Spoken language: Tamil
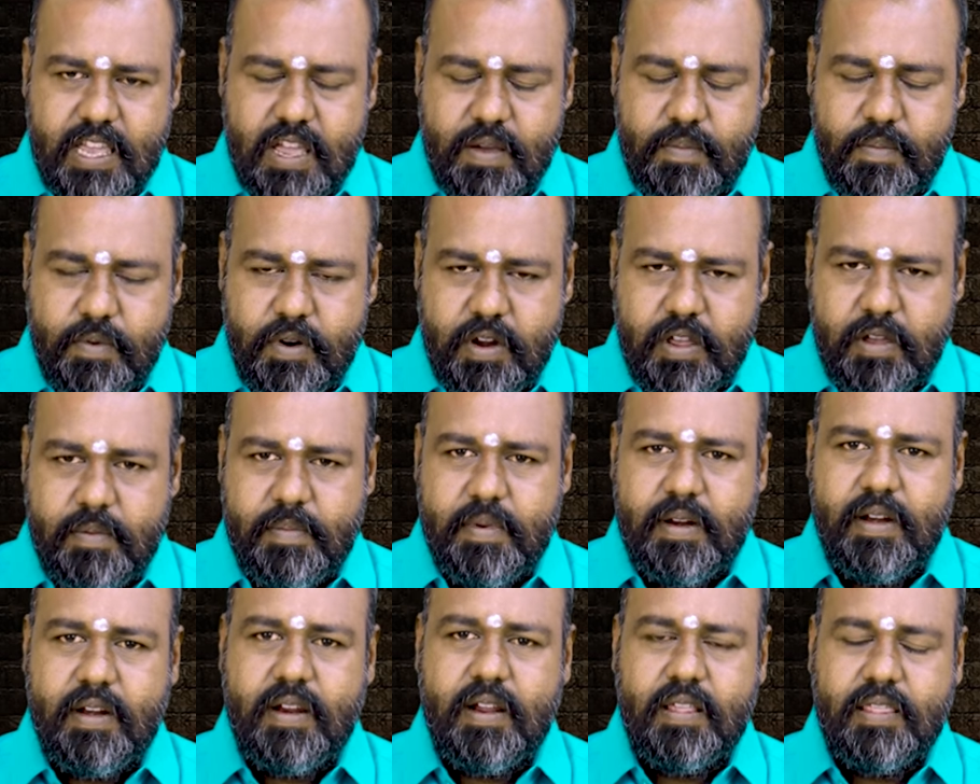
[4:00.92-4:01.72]
செய்ய முடியும்
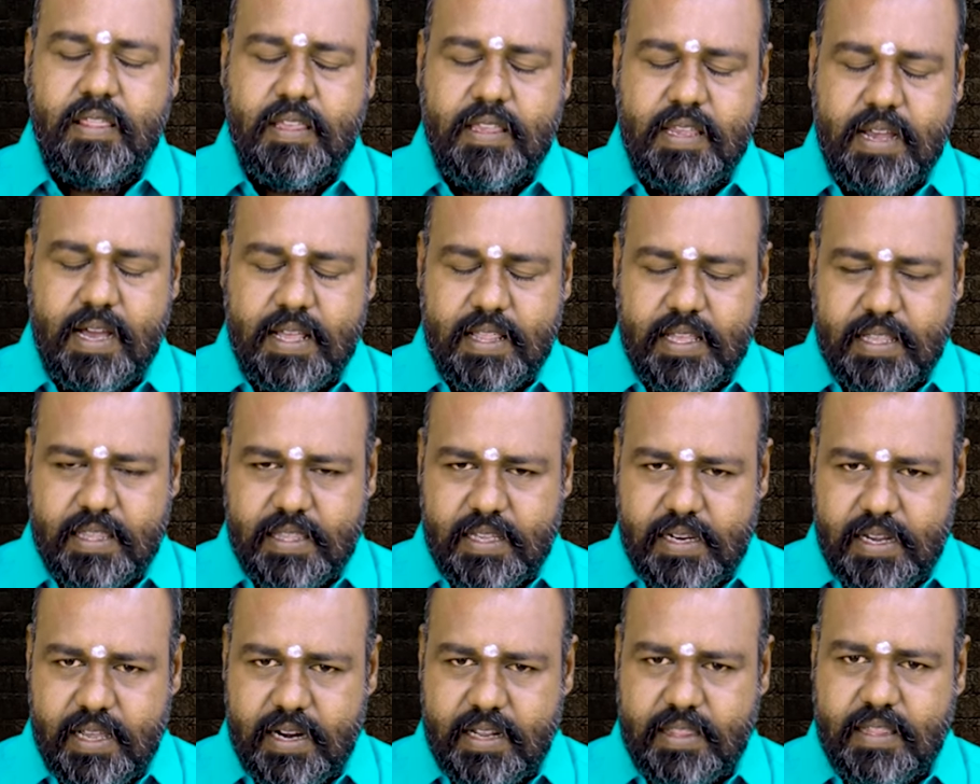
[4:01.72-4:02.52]
என்று அந்த
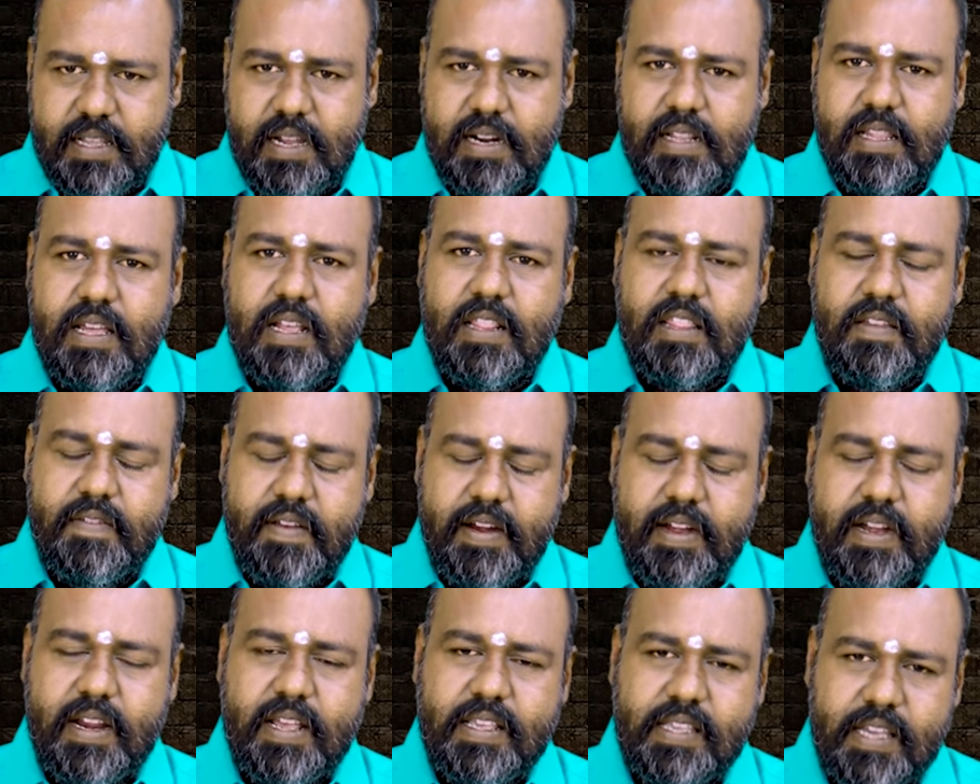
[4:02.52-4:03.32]
ஜாதகத்தில் இருந்தால்தான் அந்த
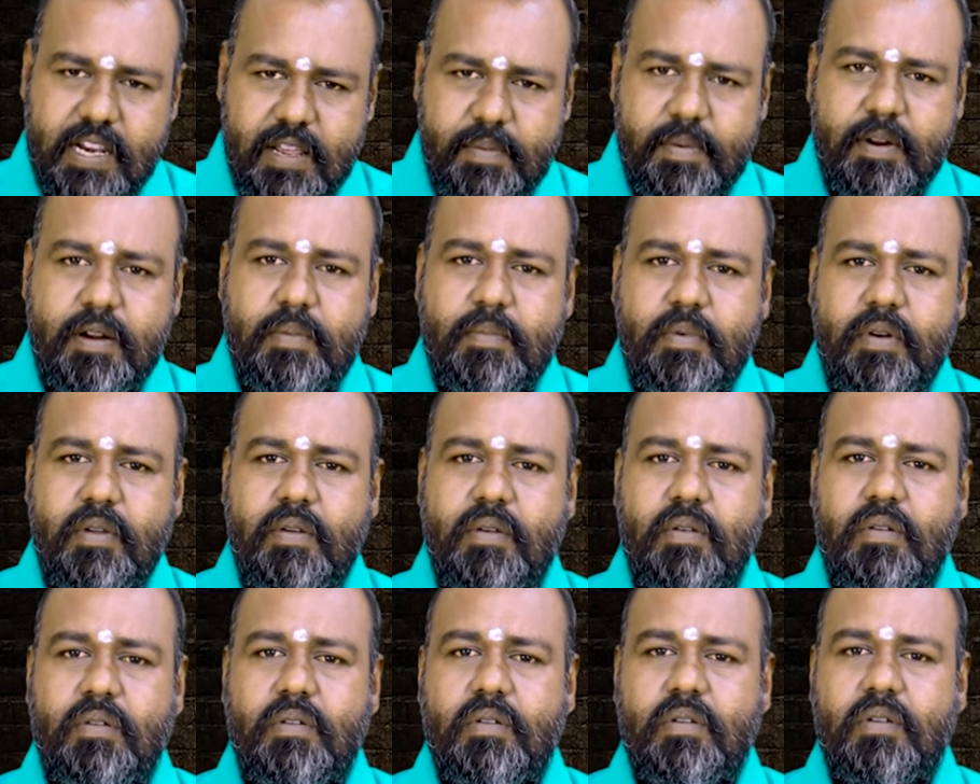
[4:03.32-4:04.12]
வீட்டை சரி பண்ண
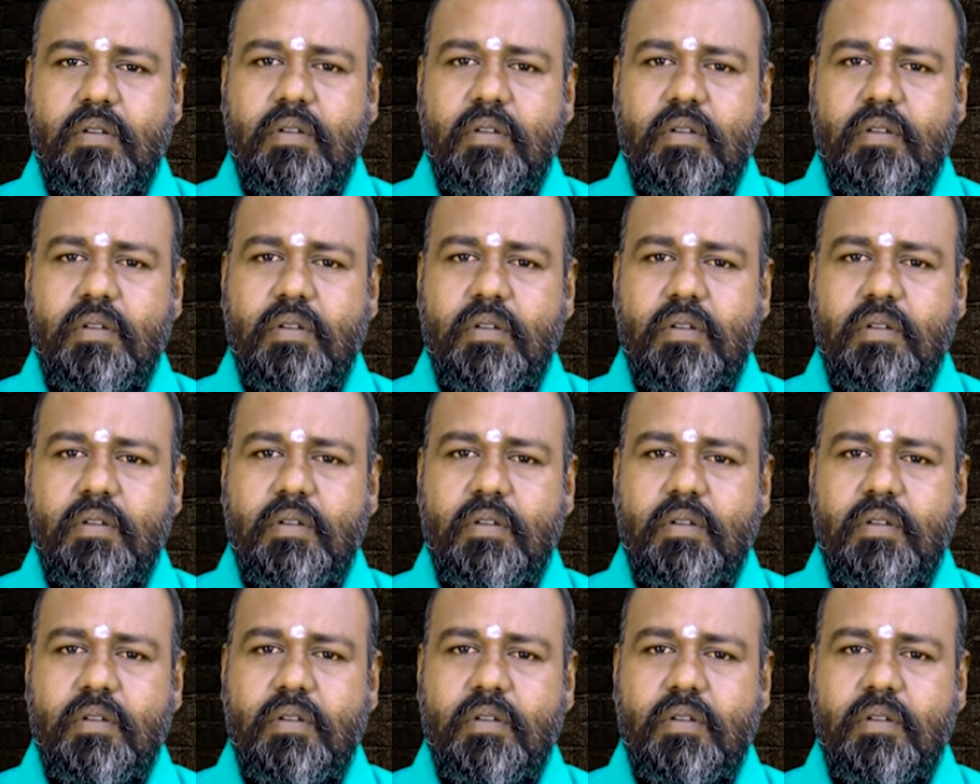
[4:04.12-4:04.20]
முடியும்